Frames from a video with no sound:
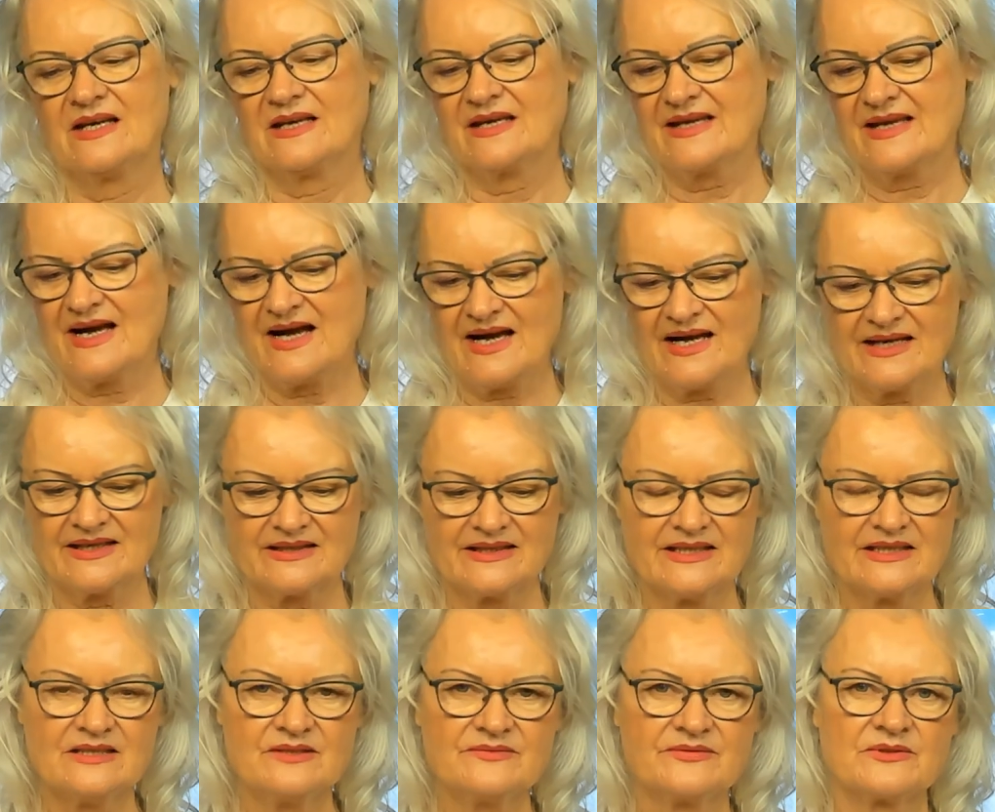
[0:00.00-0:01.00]
ja,
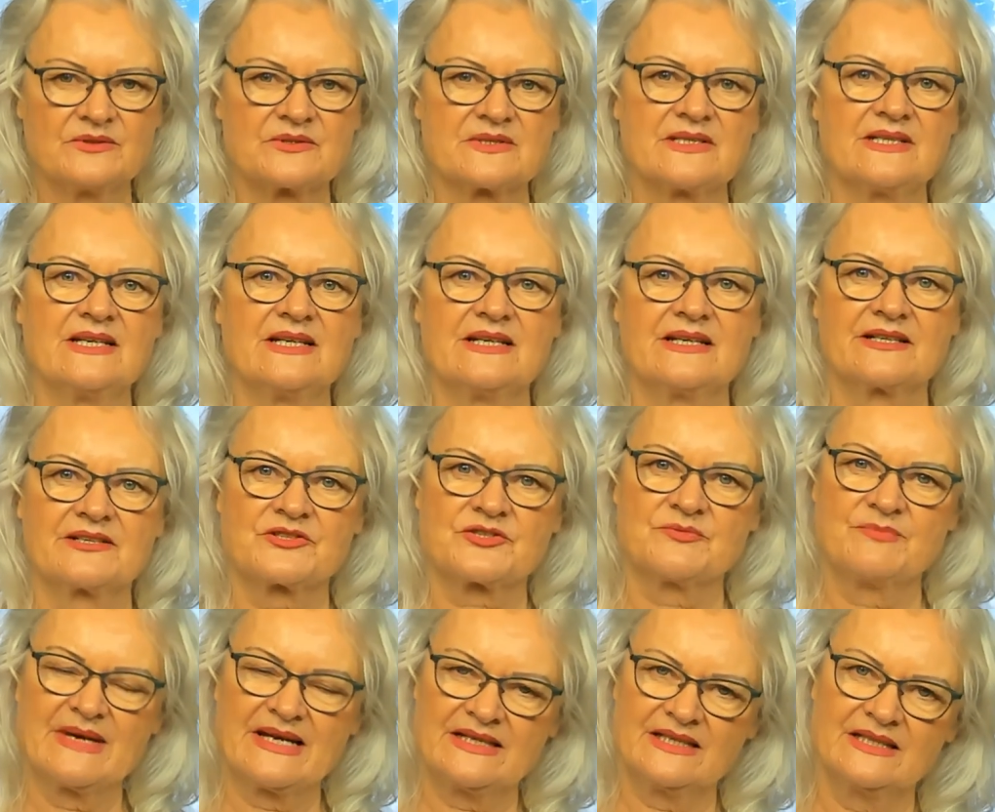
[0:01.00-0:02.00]
hilflos
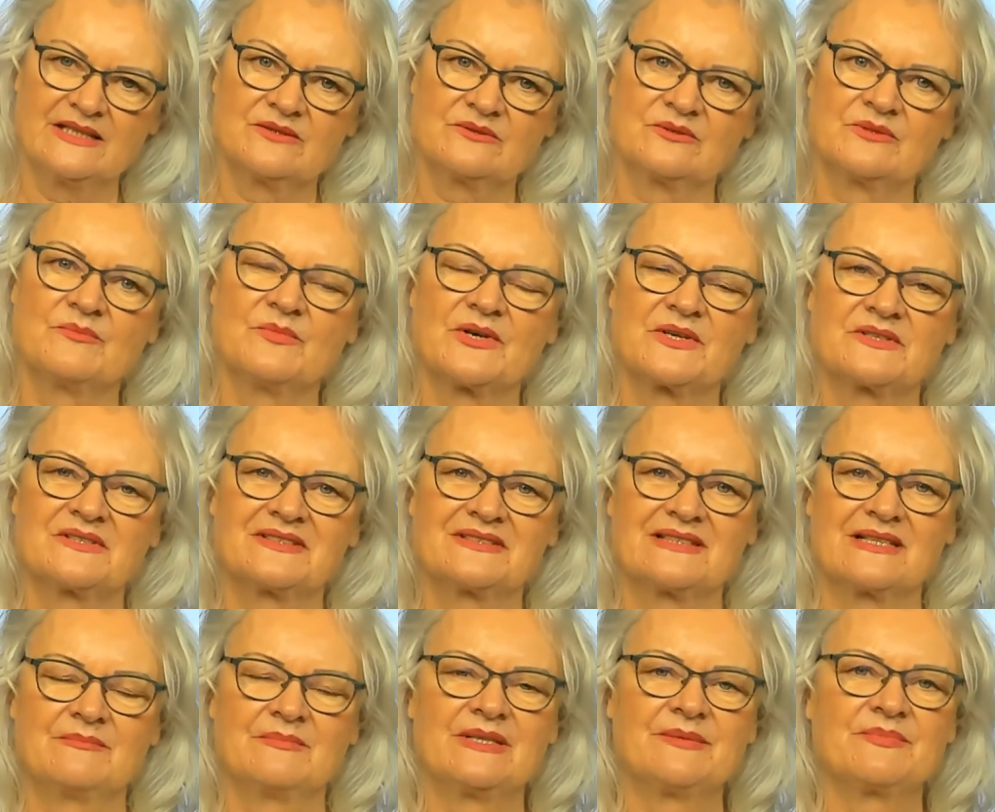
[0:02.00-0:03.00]
niedergeschmettert und
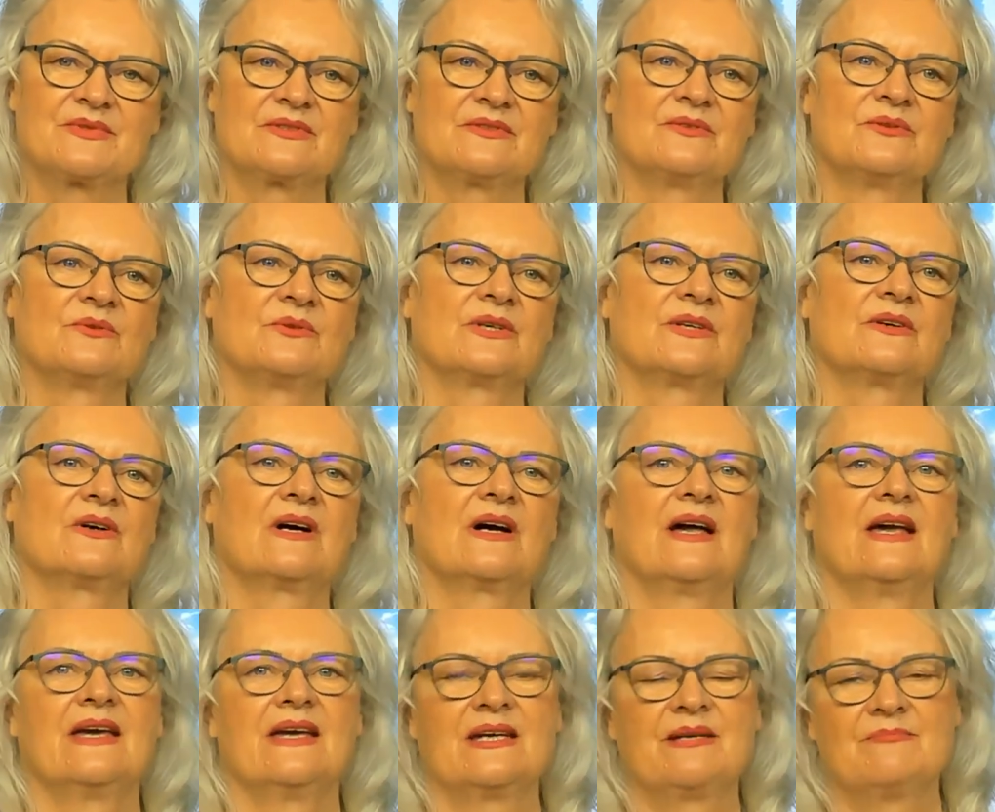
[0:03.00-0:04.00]
möchtest am liebsten nur noch
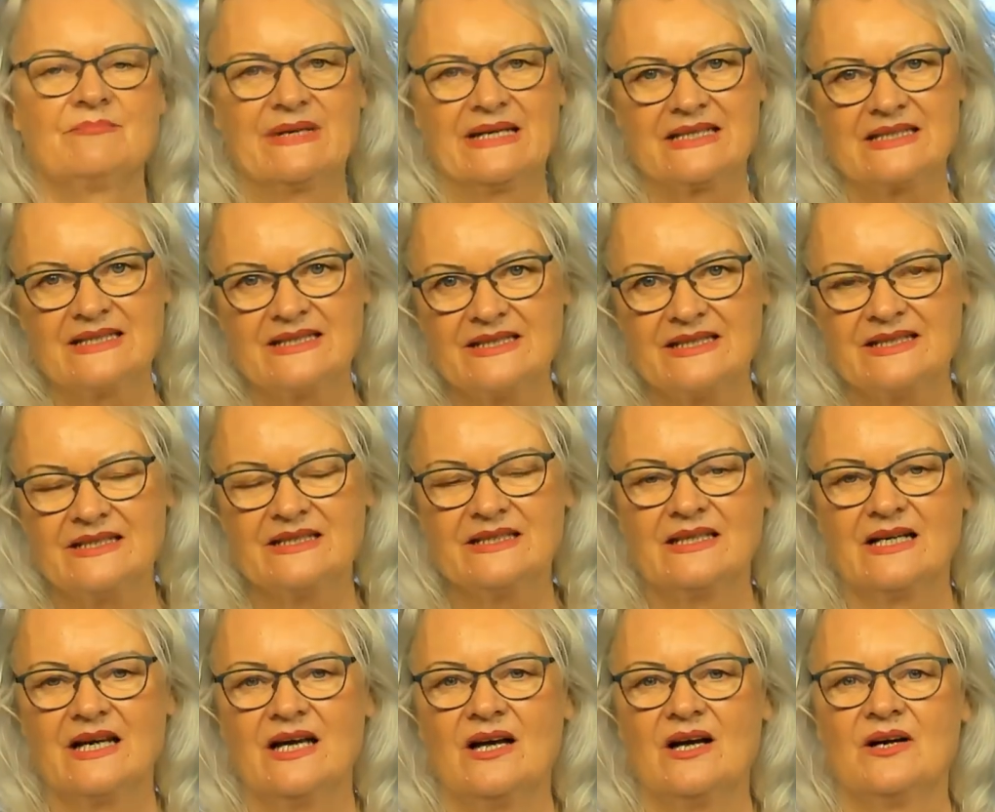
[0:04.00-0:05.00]
im Bett
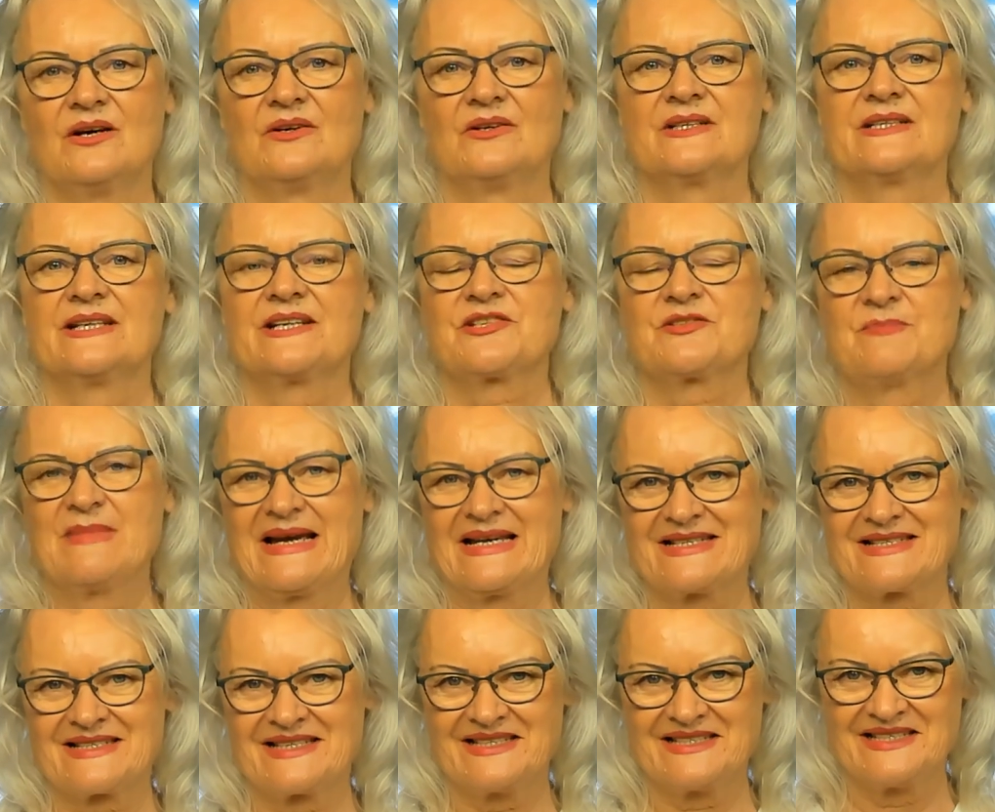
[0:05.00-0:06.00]
liegen und der
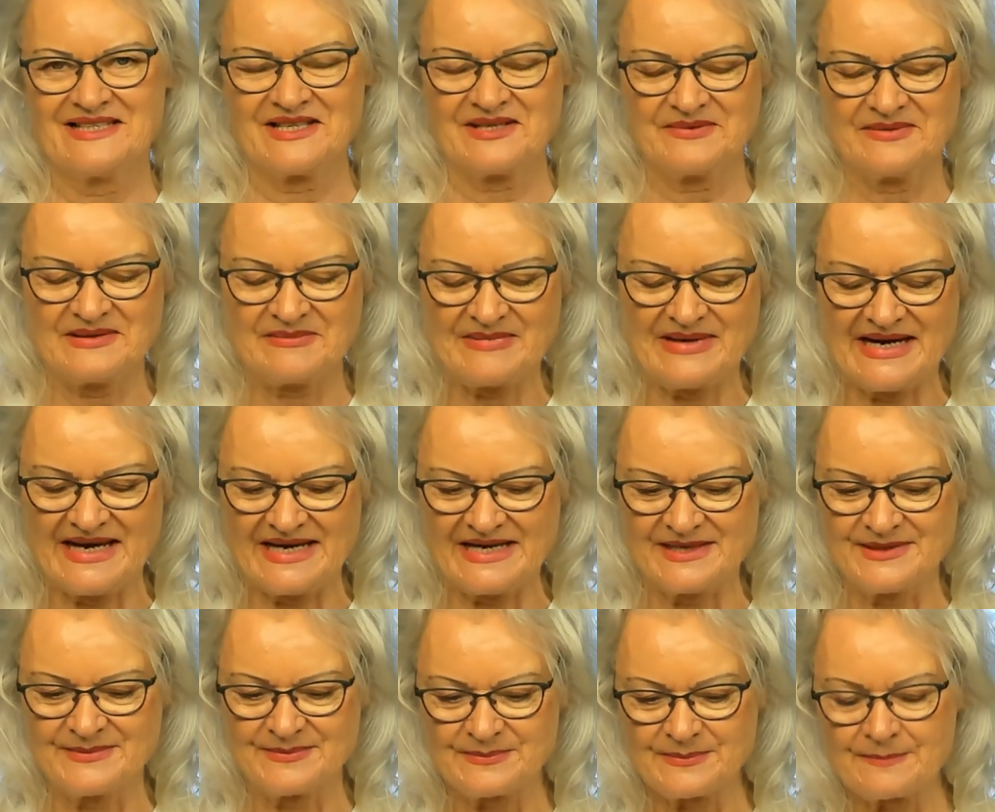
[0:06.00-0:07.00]
Schmerz geht nicht
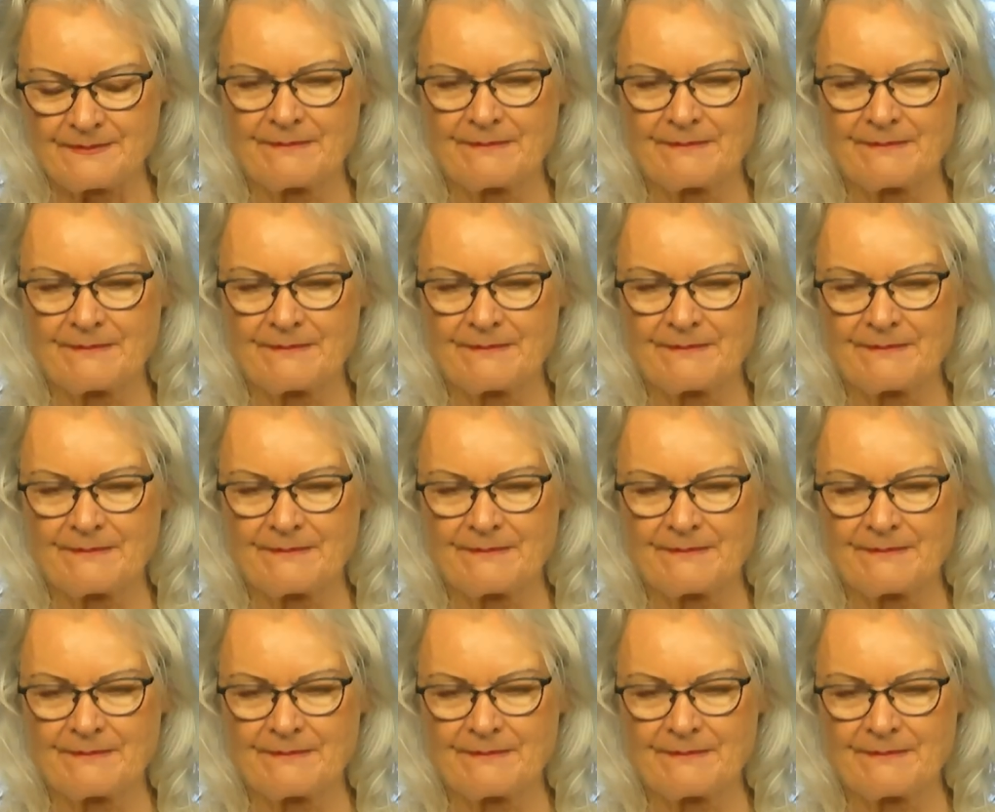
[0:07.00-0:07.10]
vorbei.